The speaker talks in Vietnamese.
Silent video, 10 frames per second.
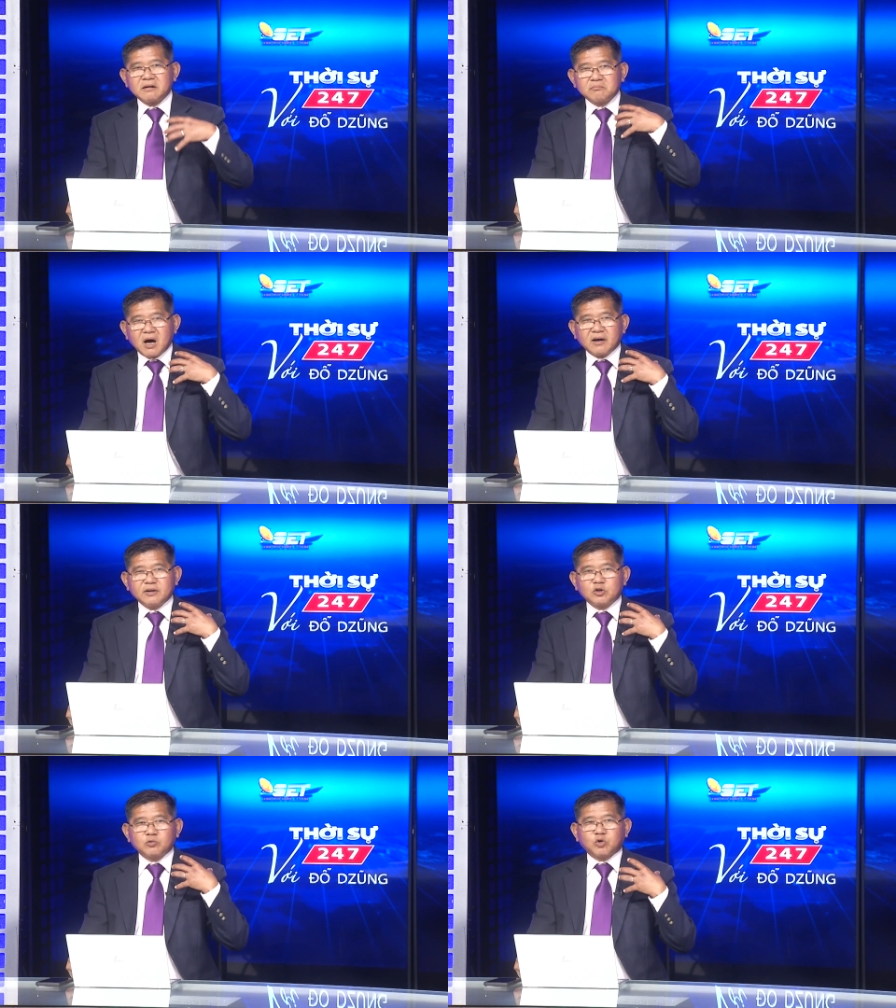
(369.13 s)
Bởi
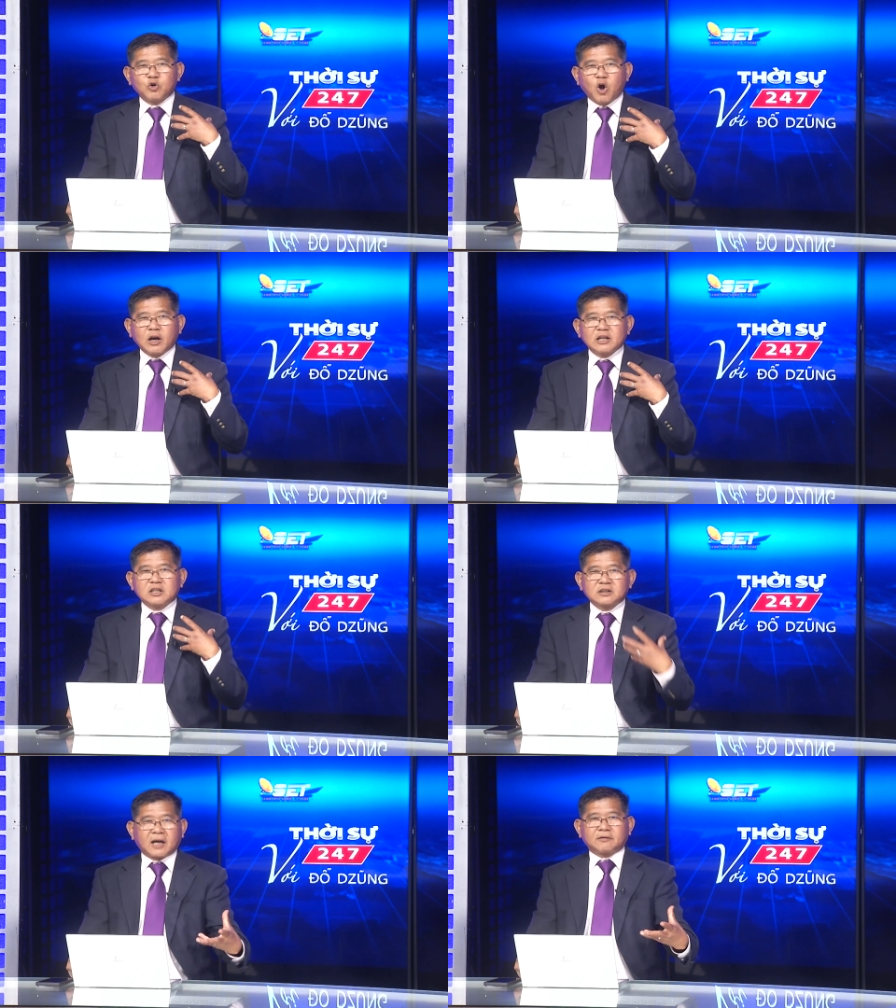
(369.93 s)
vì chúng tôi nói lên
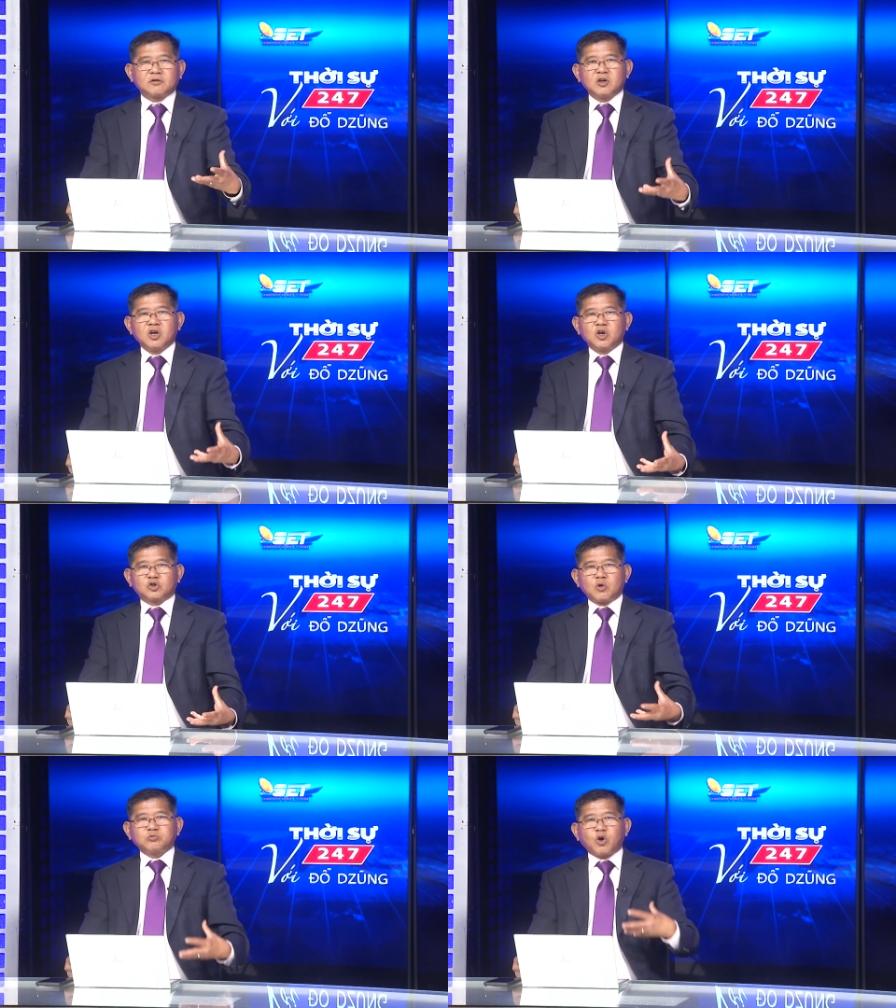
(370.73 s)
sự thật,
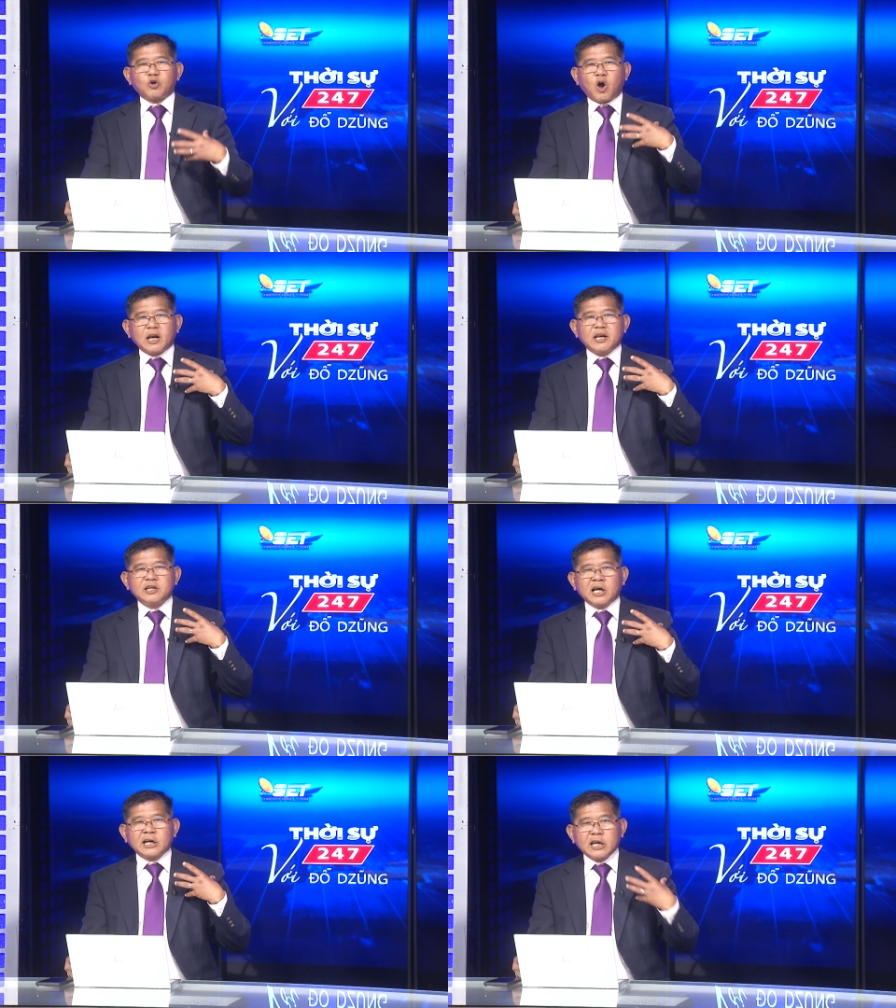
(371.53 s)
chúng tôi nói lên
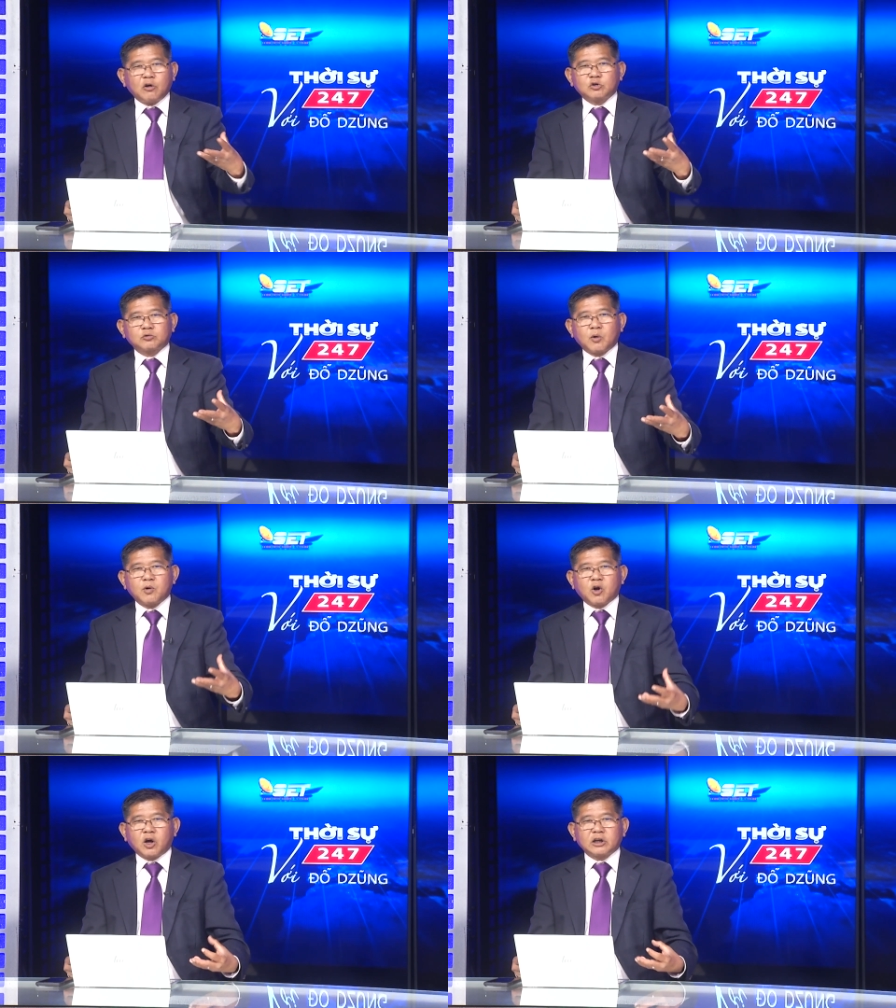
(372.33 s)
những cái điều chúng tôi
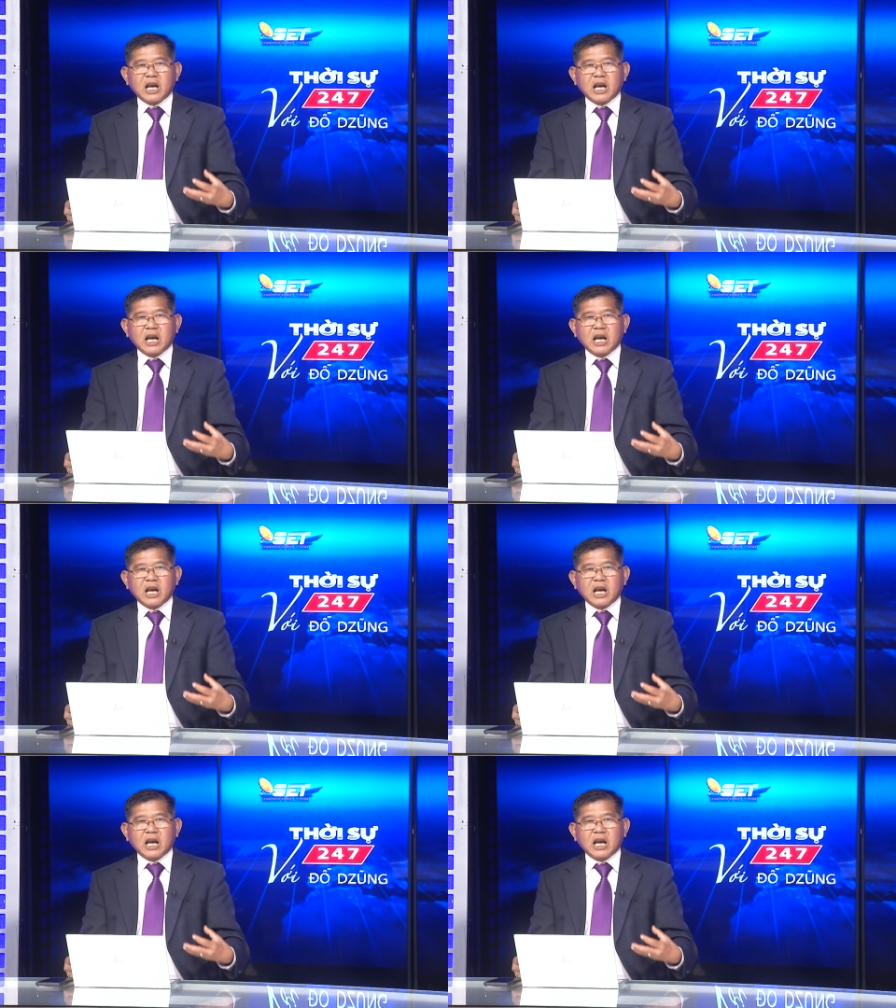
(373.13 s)
muốn nói,